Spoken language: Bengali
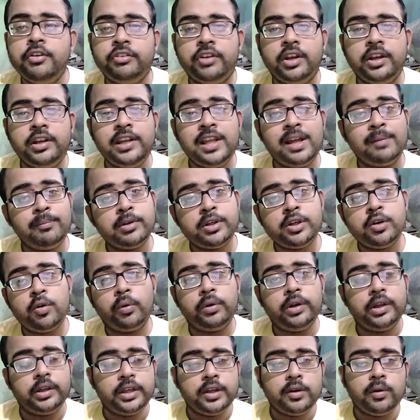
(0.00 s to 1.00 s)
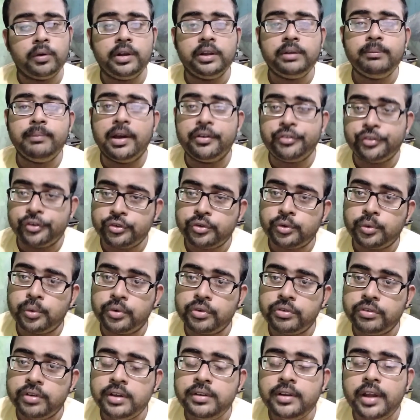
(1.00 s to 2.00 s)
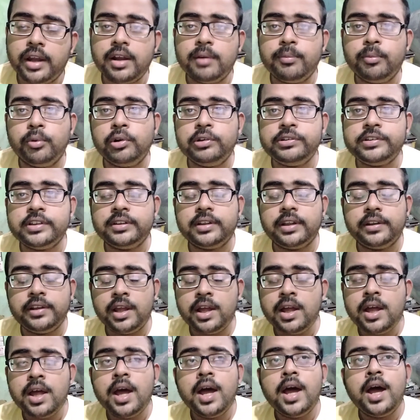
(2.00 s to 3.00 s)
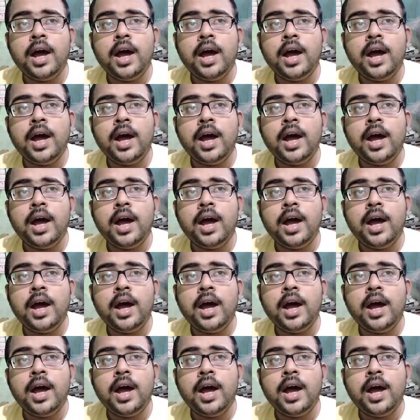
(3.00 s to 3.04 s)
সেই নিয়ে আমাকে অনেকেই অনেক মেসেজ করছে তারা বলছে দাদা